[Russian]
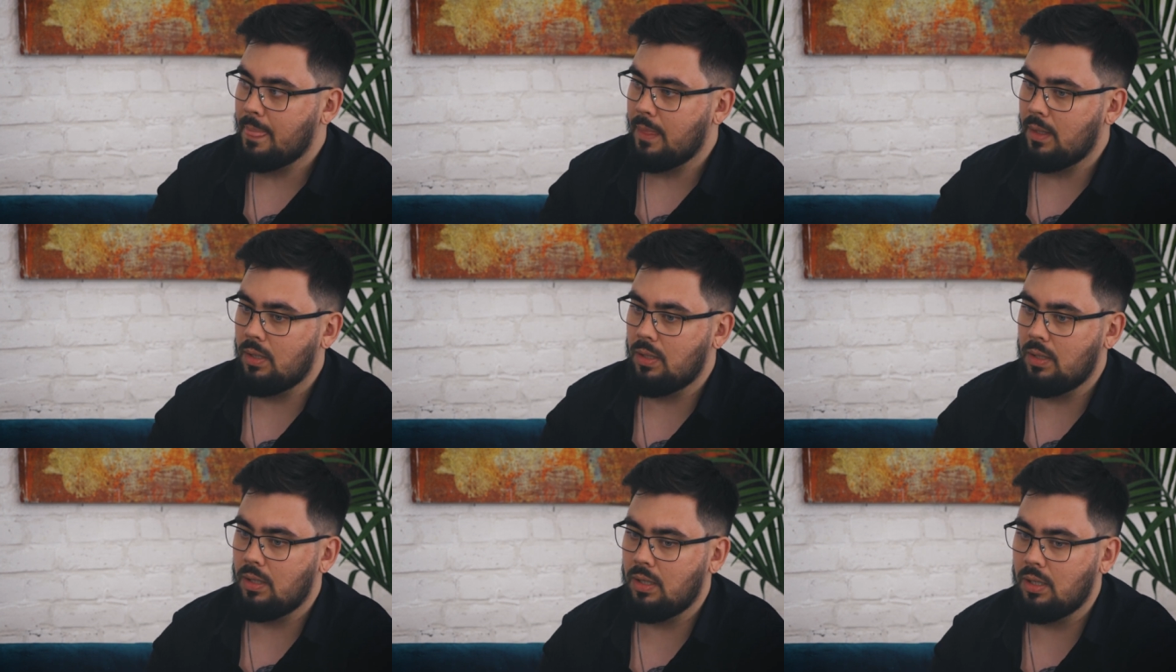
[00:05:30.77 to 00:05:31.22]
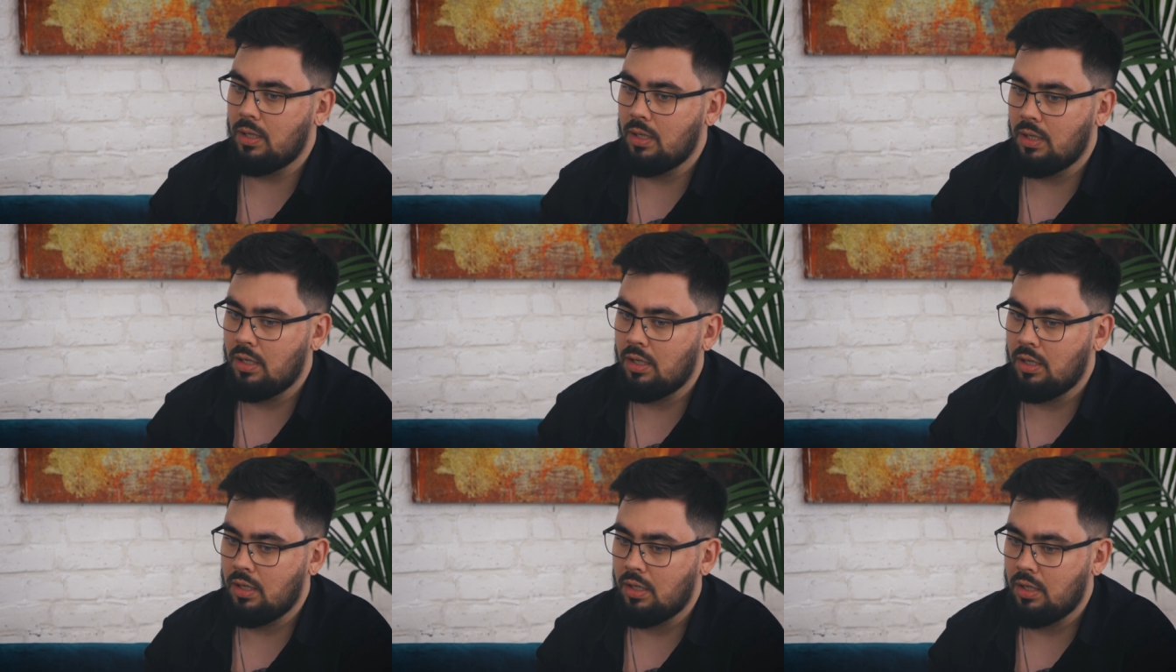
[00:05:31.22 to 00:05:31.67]

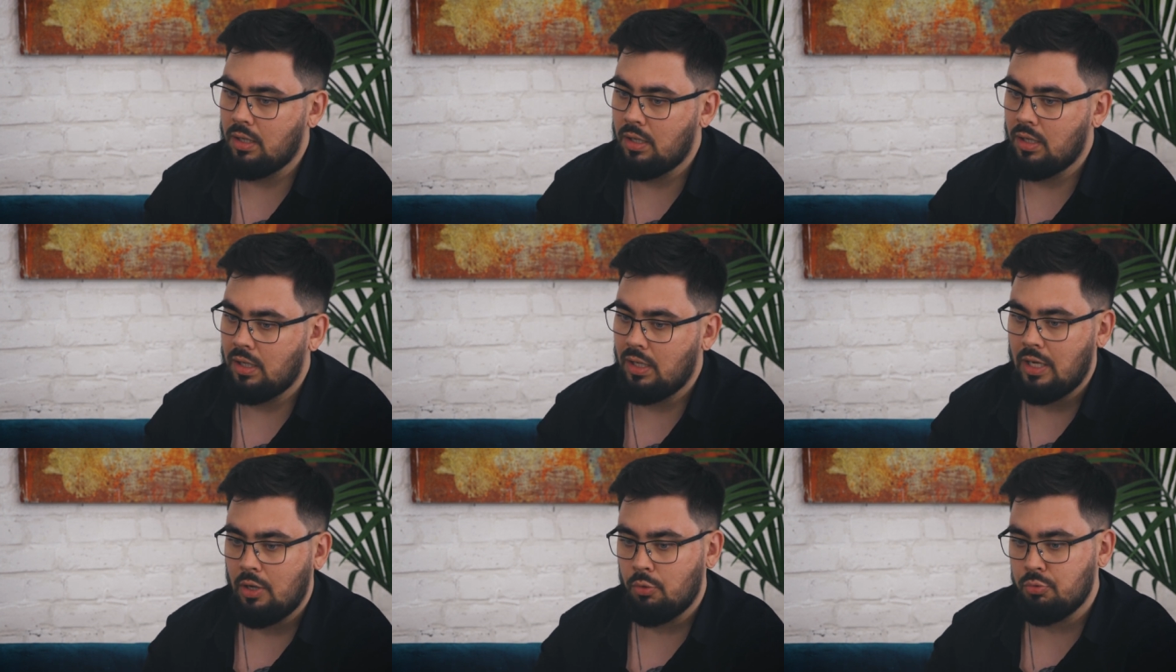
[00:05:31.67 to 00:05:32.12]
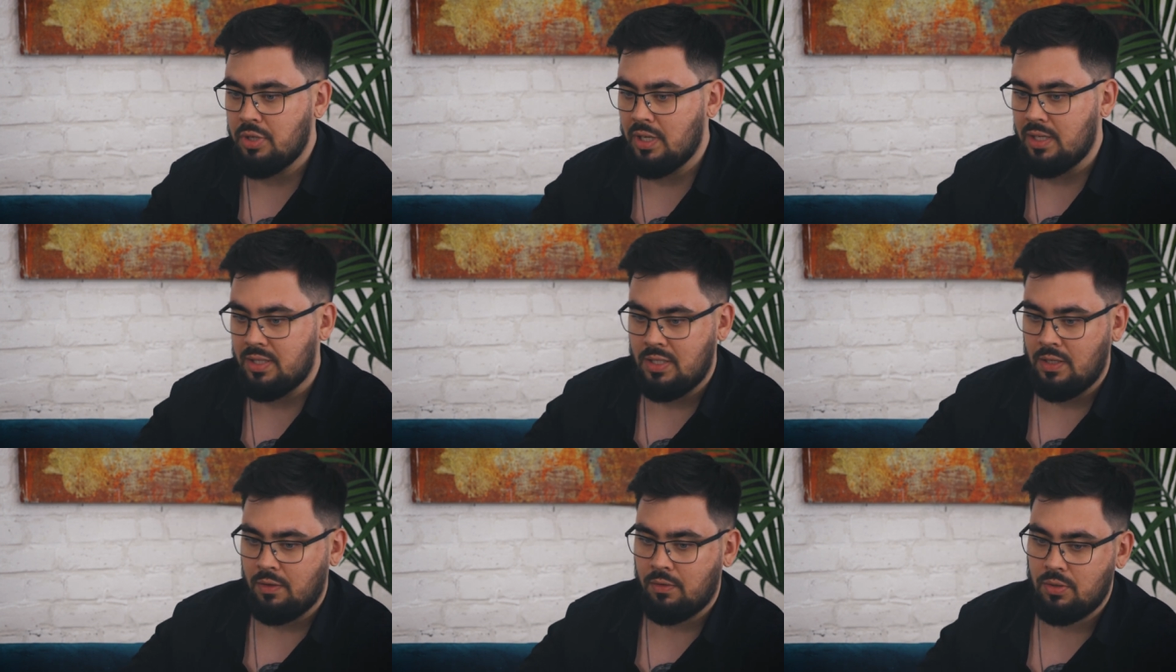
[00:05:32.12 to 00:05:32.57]
а, а у
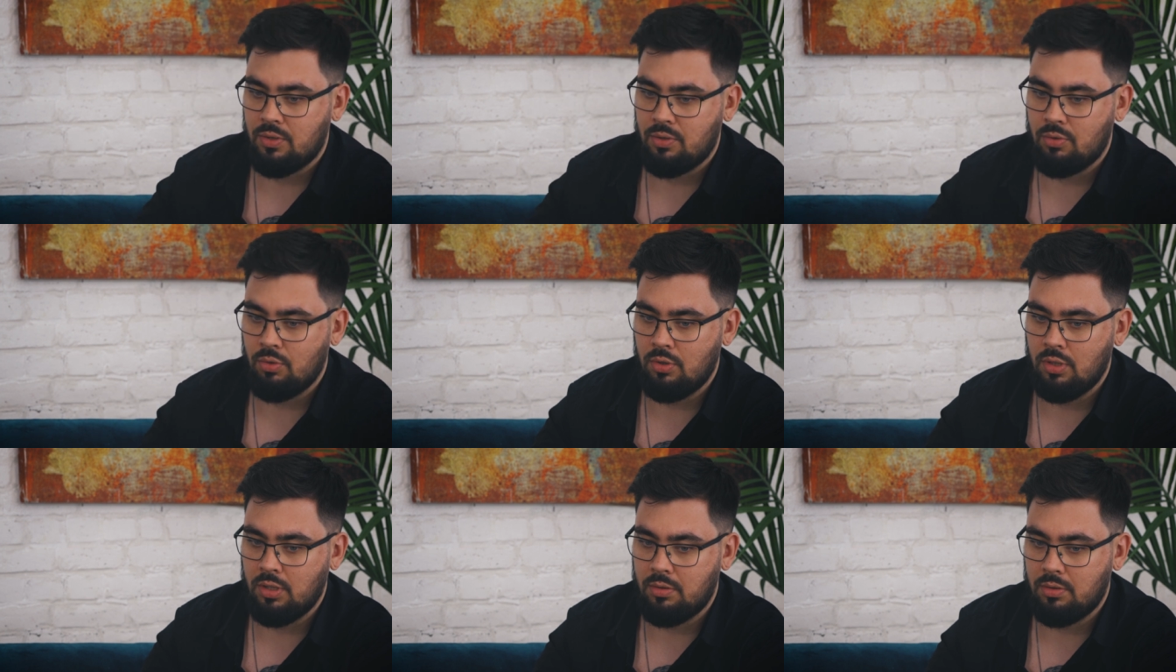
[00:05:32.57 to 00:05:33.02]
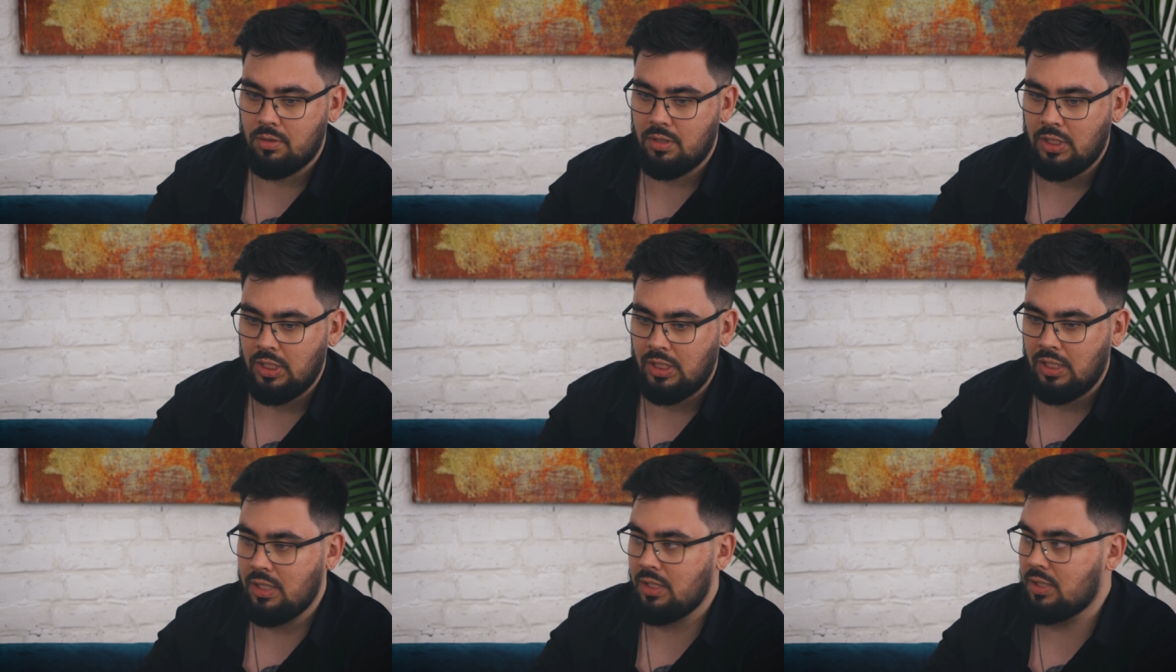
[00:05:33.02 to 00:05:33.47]
тебя сервис стоит
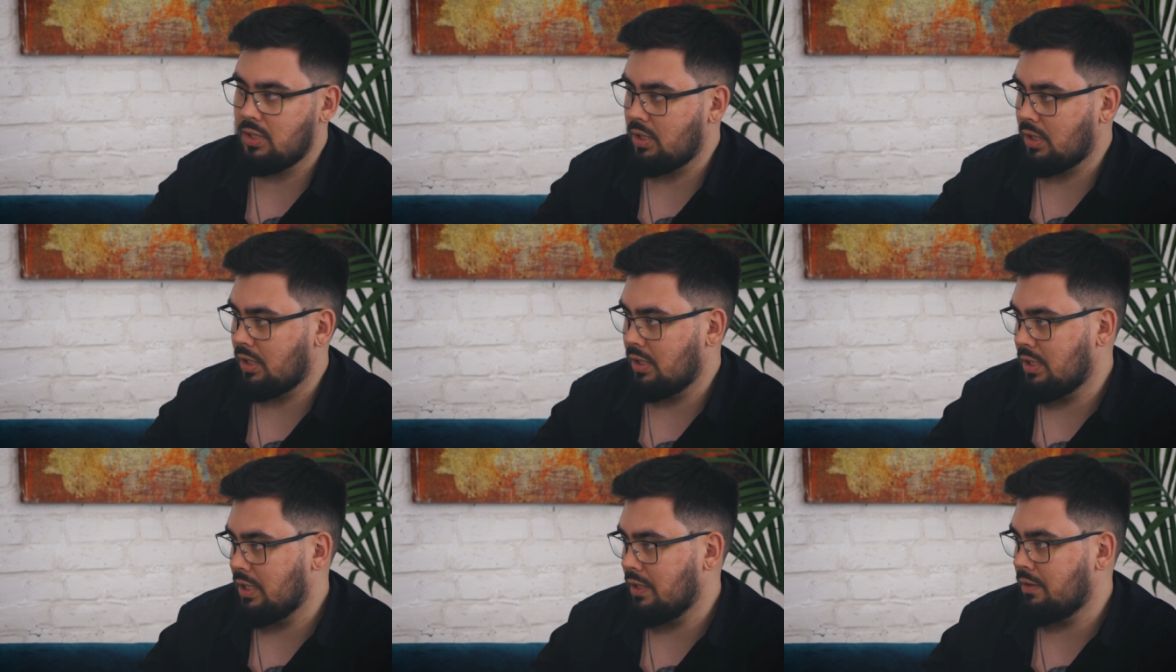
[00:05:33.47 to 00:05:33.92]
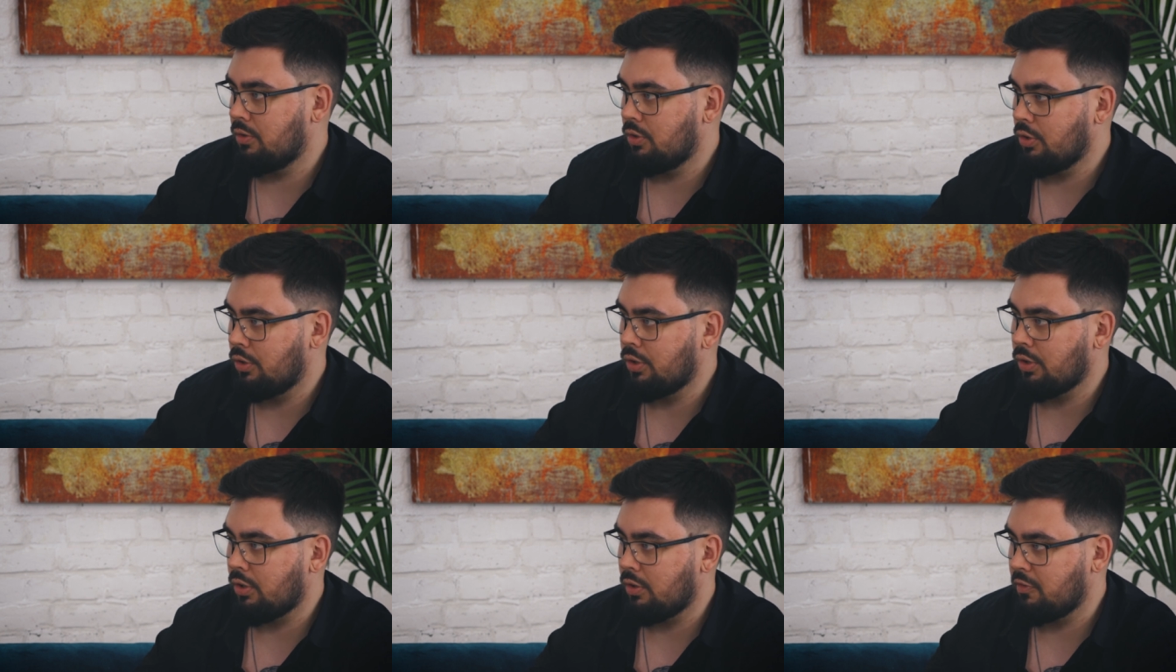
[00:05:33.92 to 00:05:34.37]
3-9
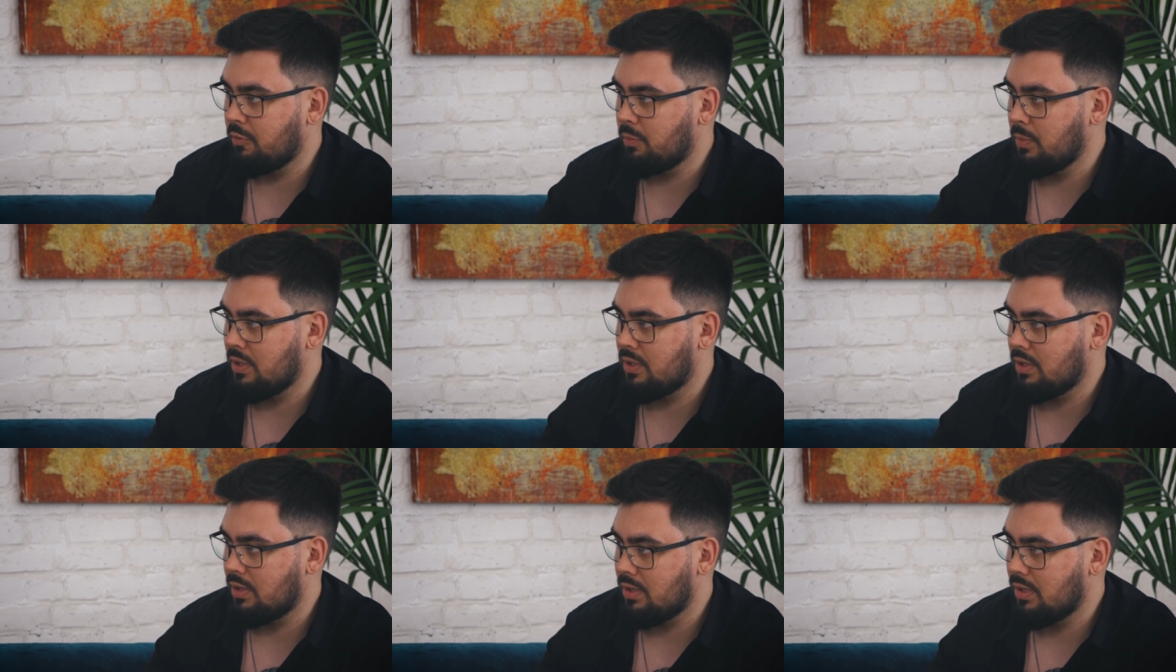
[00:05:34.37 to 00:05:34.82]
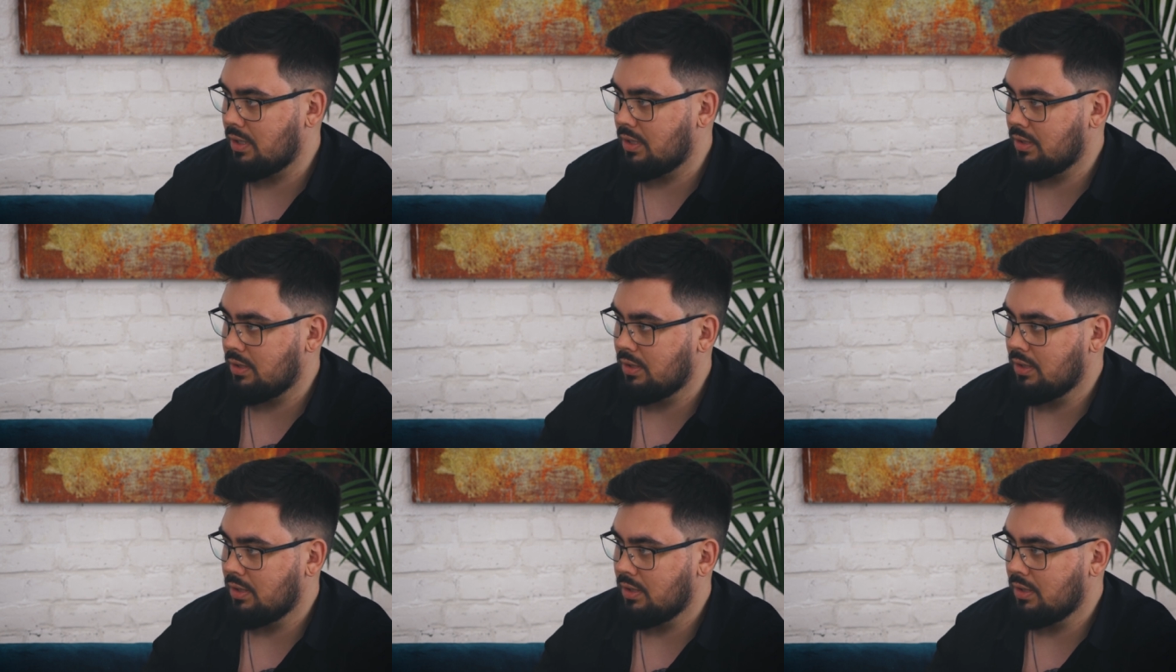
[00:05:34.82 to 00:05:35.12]
долларов в месяц, да?